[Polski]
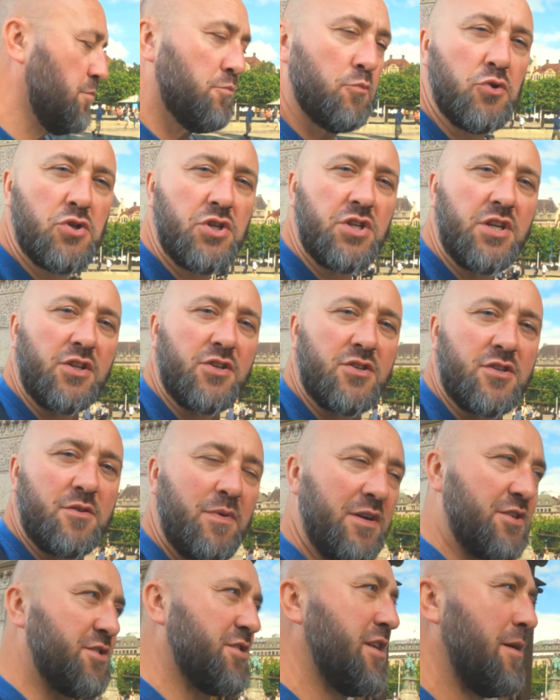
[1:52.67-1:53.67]
Musicie to
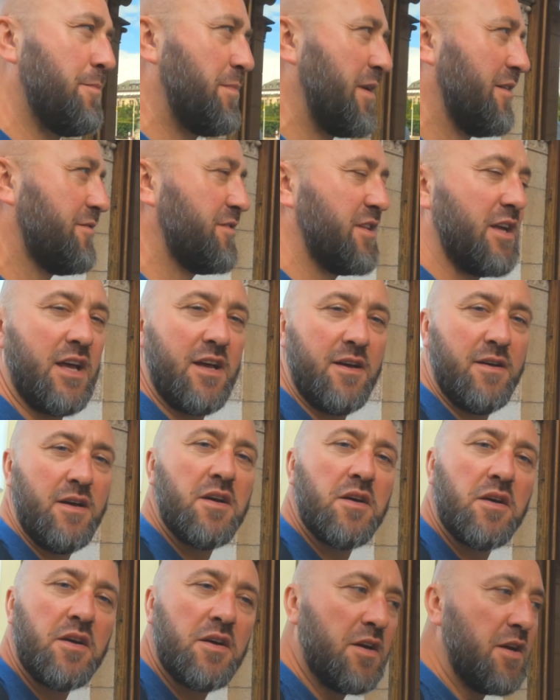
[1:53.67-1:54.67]
zobaczyć. Naprawdę
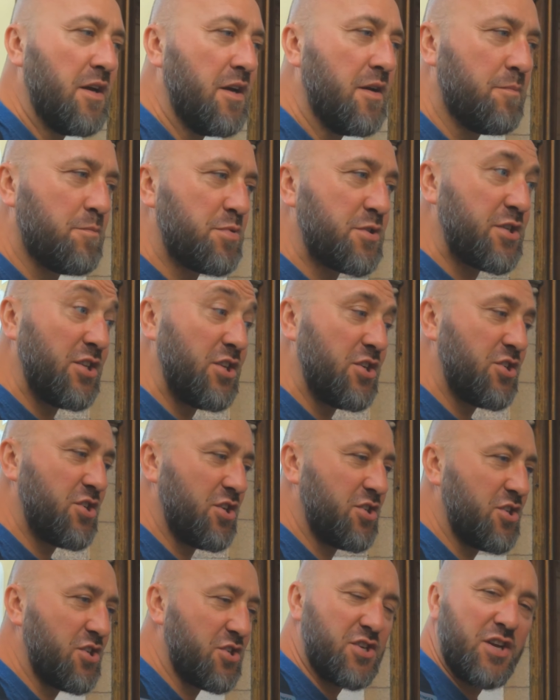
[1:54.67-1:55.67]

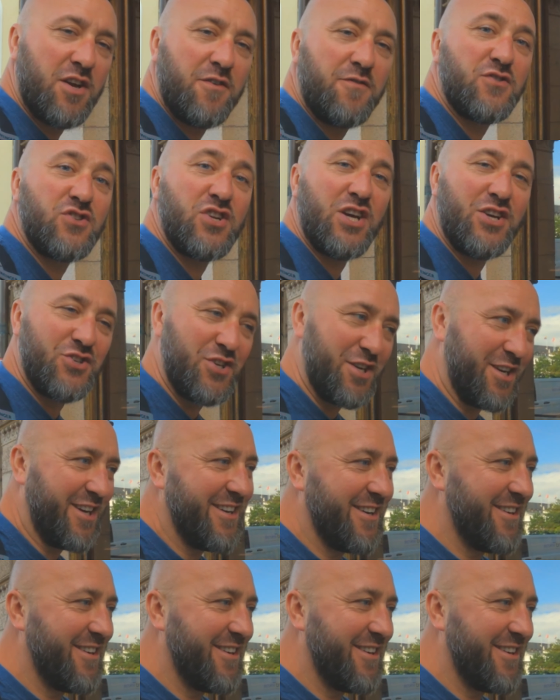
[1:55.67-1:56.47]
przeniesiecie się w czasie.